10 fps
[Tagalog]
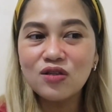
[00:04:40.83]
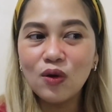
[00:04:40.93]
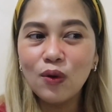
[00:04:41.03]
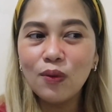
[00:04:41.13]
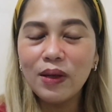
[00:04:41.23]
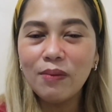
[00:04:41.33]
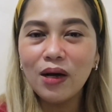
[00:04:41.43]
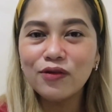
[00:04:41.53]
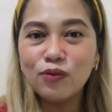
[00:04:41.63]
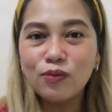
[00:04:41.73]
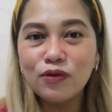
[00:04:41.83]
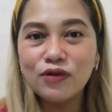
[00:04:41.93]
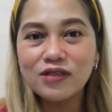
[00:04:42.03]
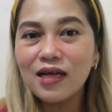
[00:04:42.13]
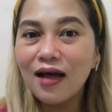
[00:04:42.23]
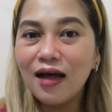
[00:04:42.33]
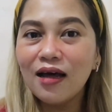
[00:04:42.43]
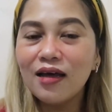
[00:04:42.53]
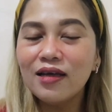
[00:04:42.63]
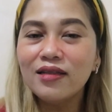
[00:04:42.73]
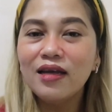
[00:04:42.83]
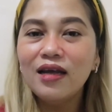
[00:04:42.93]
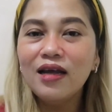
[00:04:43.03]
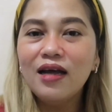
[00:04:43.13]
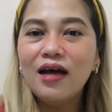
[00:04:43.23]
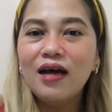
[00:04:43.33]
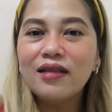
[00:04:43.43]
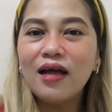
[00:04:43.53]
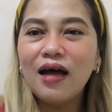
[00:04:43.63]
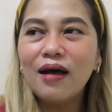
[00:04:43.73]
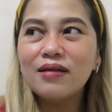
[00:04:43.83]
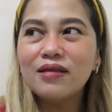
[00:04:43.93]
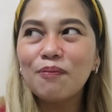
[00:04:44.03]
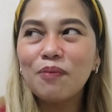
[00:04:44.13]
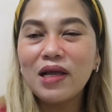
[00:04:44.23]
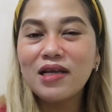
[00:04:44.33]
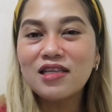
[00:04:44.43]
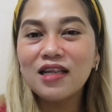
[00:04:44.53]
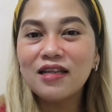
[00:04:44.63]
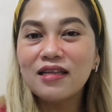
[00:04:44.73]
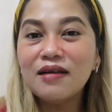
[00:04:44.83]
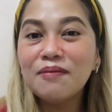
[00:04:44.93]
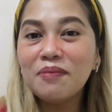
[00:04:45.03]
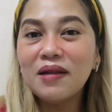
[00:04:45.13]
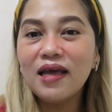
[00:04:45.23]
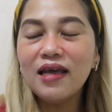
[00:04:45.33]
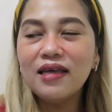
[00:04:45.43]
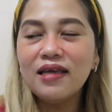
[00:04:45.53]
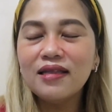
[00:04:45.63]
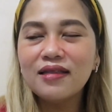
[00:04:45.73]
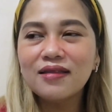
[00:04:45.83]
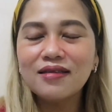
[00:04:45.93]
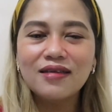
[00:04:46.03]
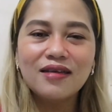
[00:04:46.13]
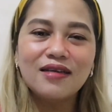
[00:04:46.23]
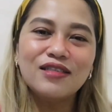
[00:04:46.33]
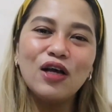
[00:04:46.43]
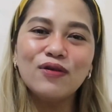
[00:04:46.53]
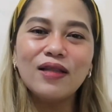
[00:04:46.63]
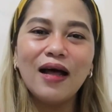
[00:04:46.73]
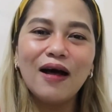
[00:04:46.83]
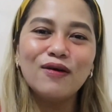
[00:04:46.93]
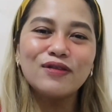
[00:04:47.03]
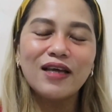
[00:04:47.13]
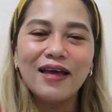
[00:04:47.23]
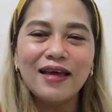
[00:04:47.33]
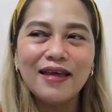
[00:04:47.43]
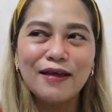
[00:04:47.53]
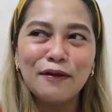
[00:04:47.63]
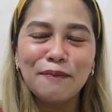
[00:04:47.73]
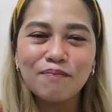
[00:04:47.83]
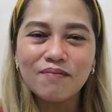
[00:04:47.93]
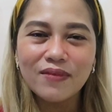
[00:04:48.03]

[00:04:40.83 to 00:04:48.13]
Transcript: So, may mga tumulong sa akin na nagplay sila na nag-play. Shout out kay